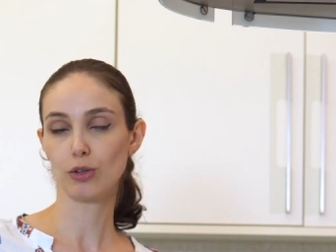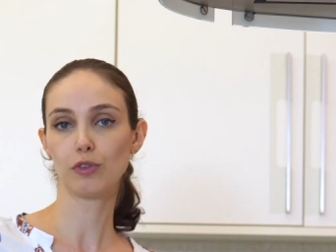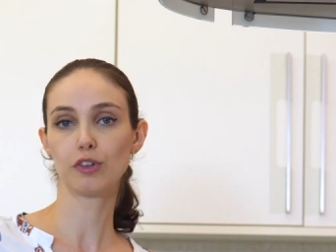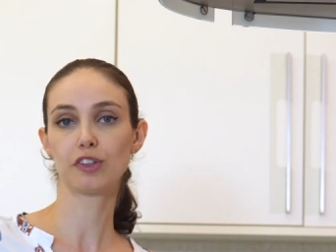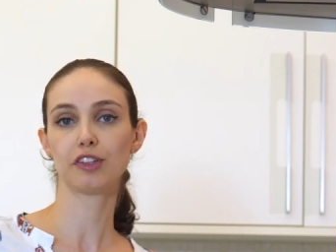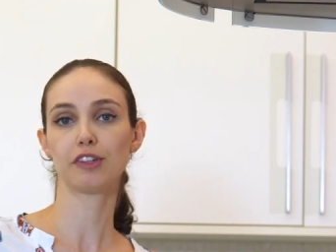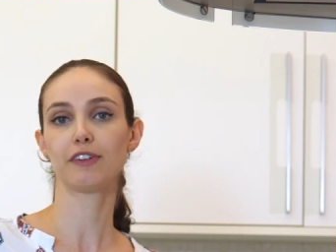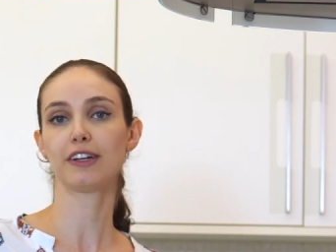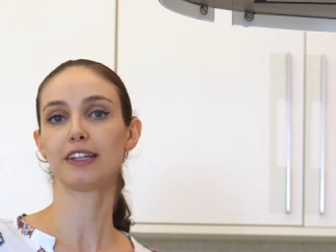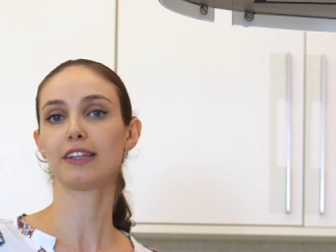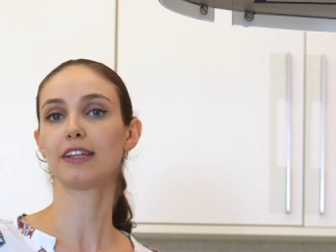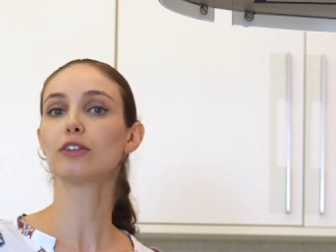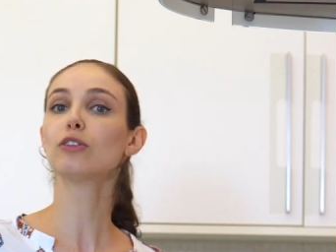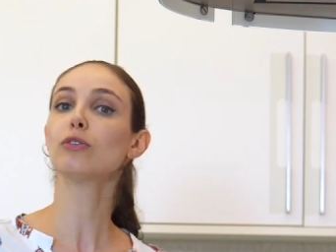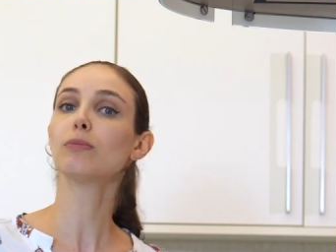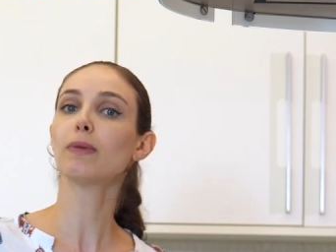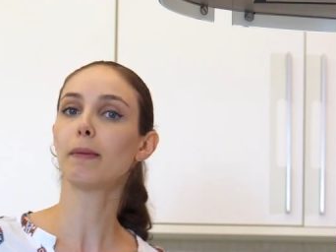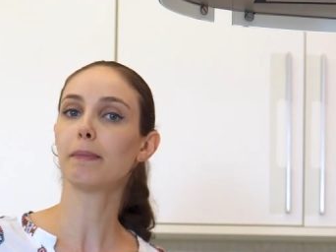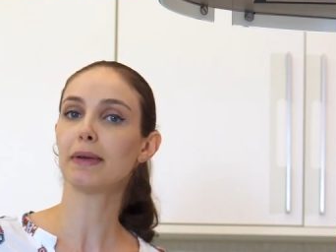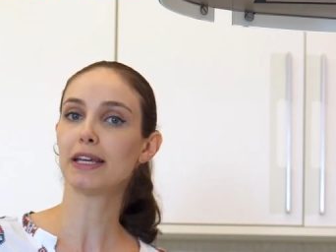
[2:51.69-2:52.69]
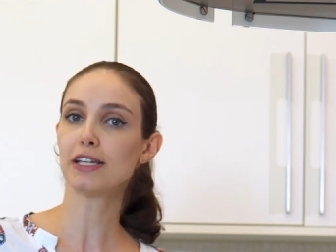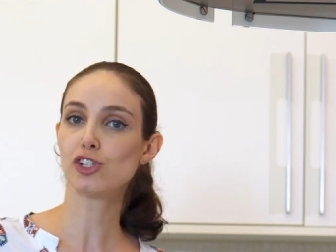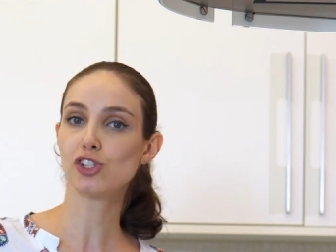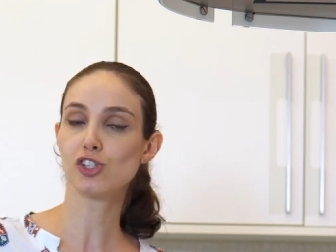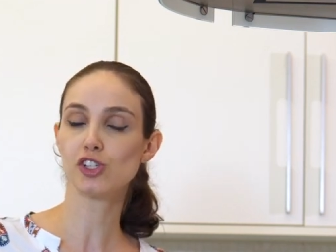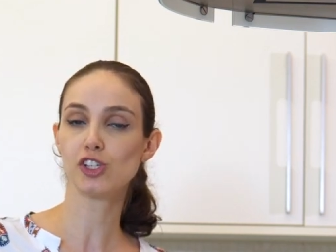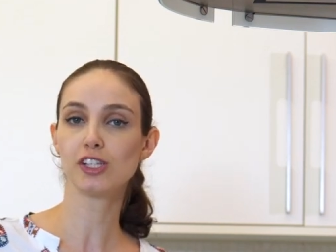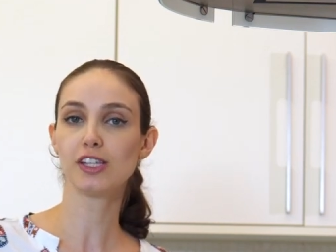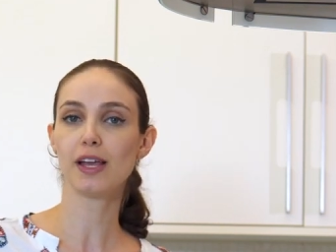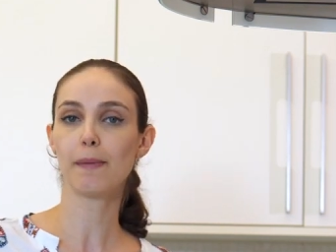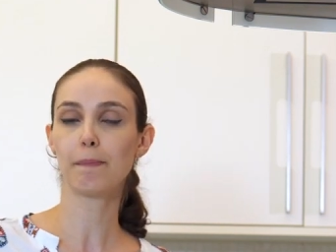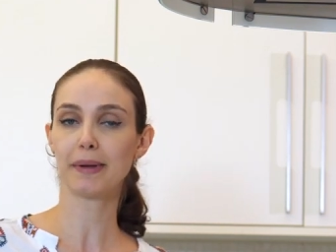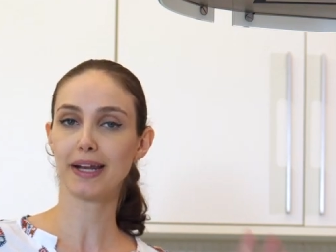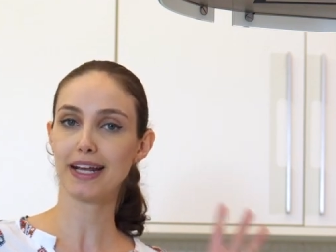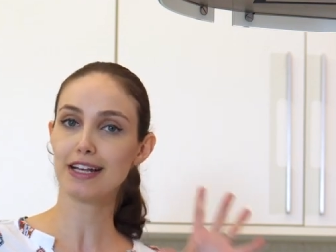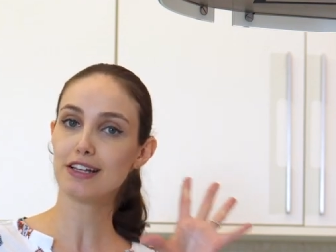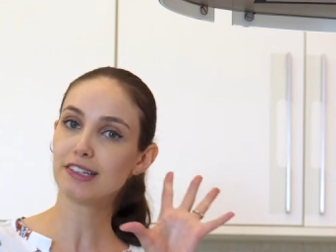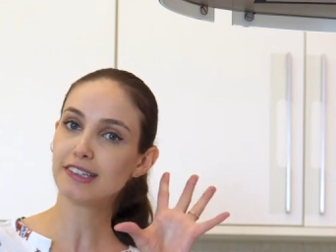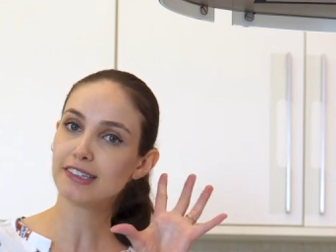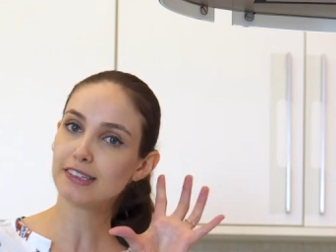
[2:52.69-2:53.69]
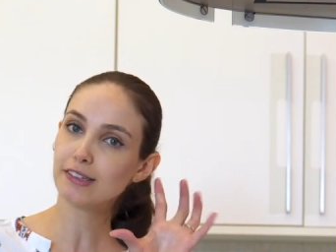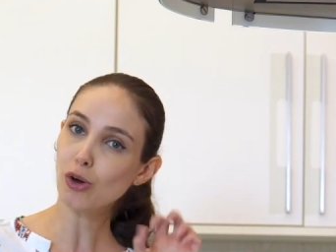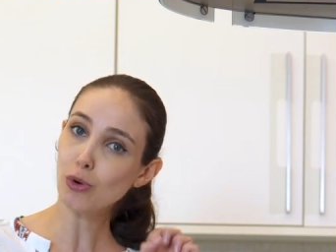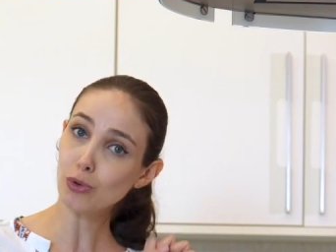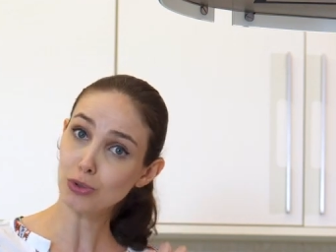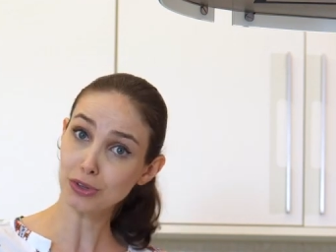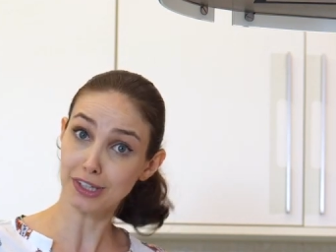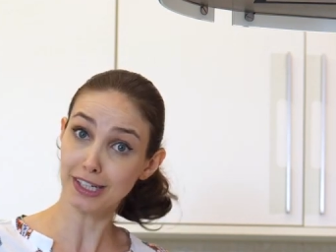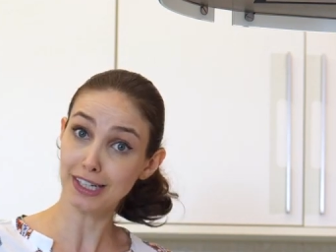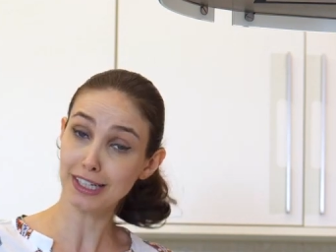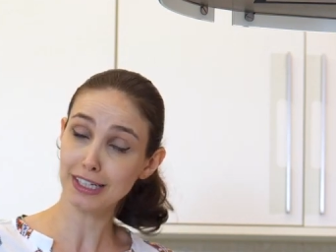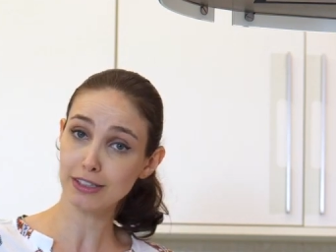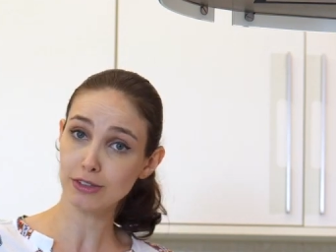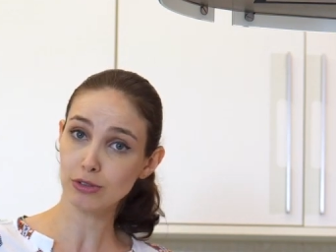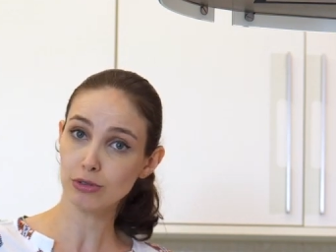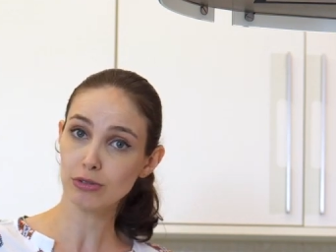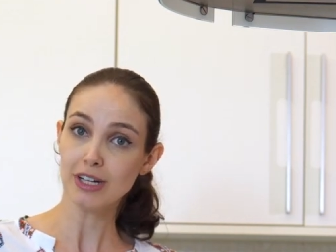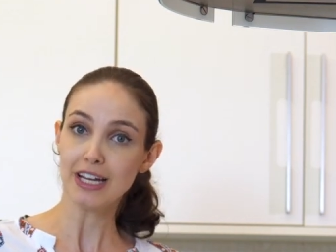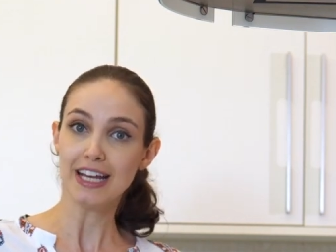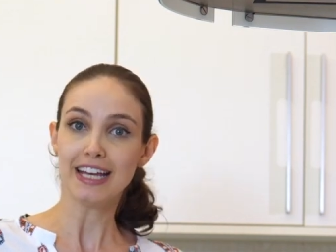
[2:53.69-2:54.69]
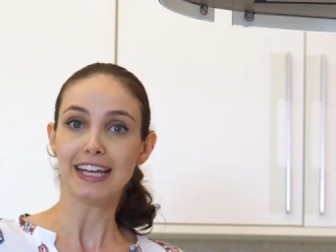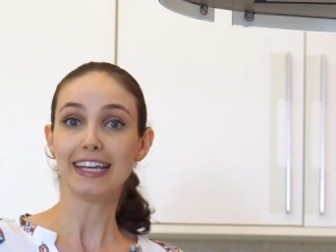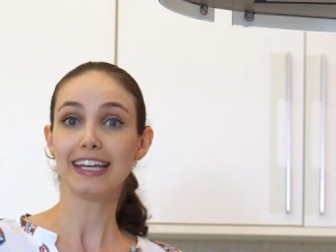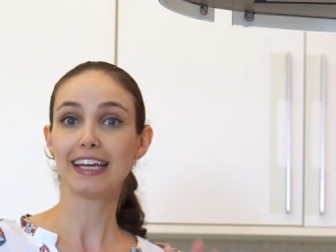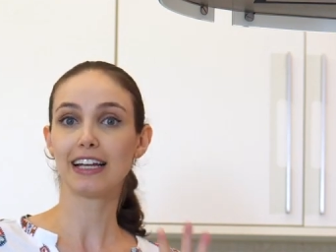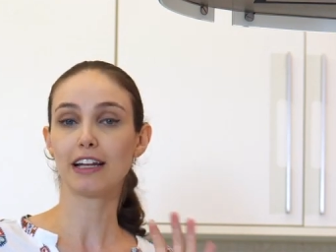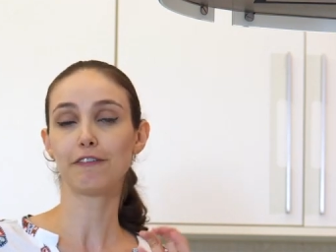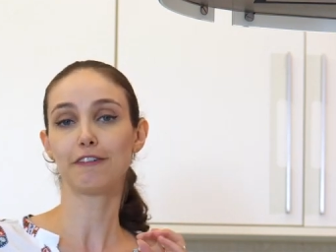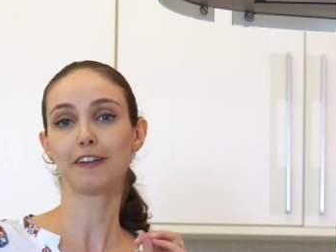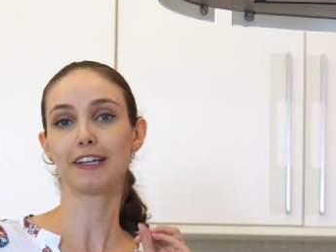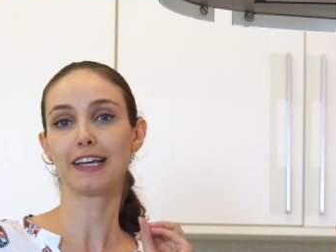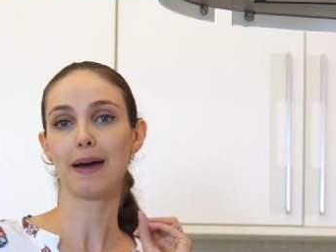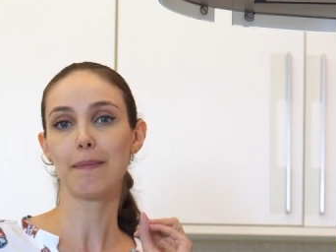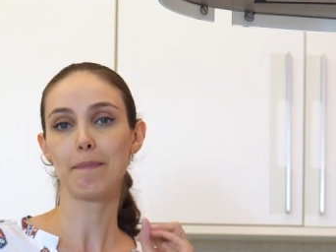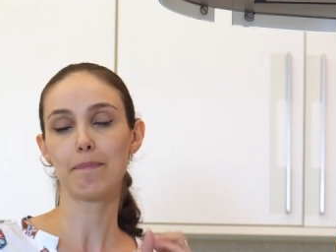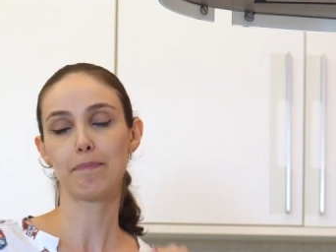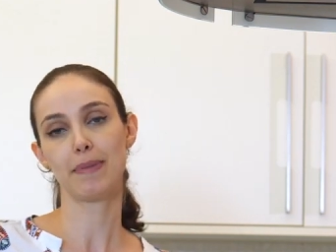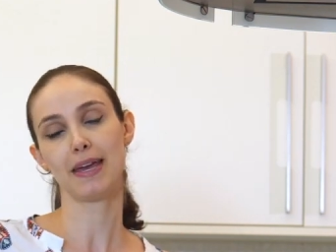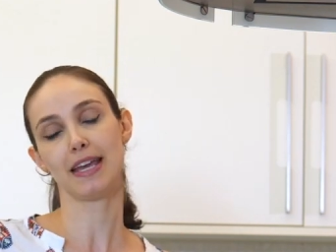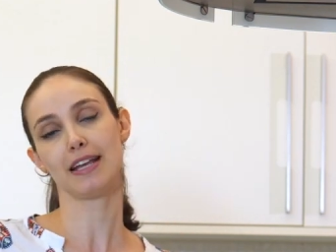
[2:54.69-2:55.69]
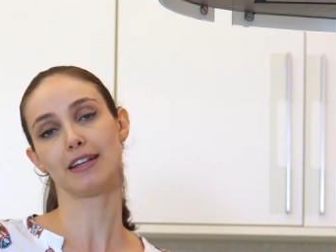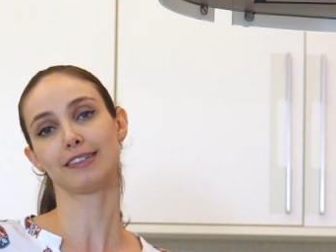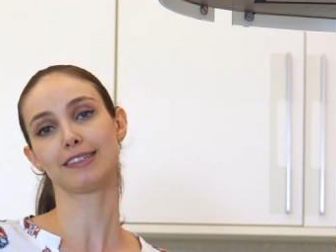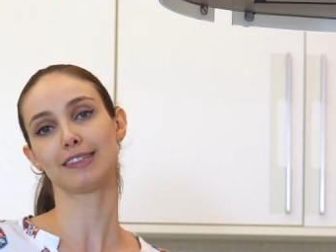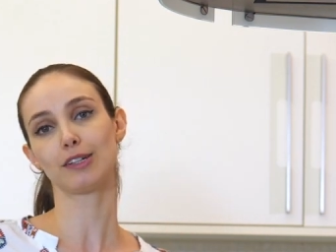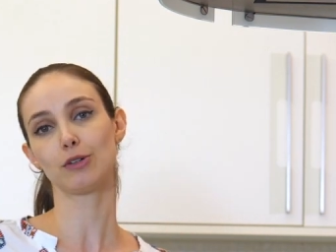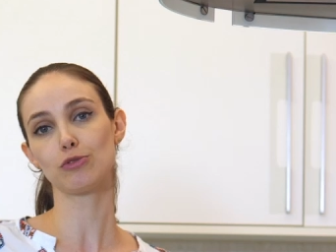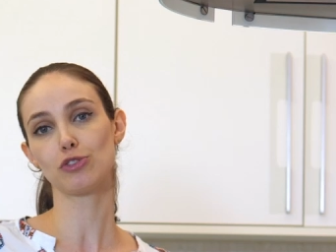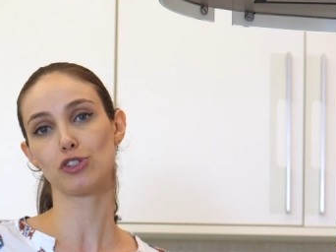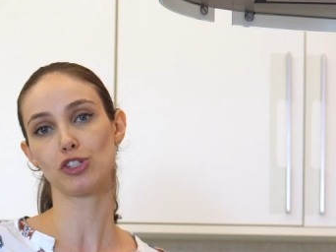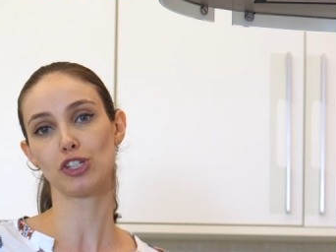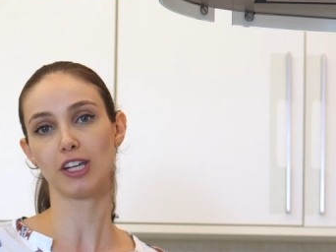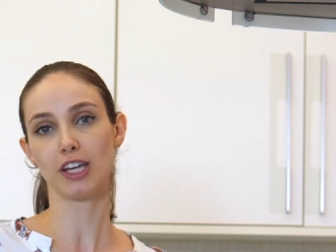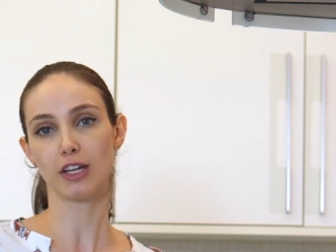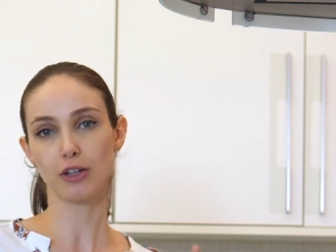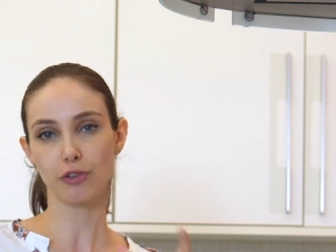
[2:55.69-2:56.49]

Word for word: você vai dando uma mexida para ir soltando e ela ficar bem soltinha,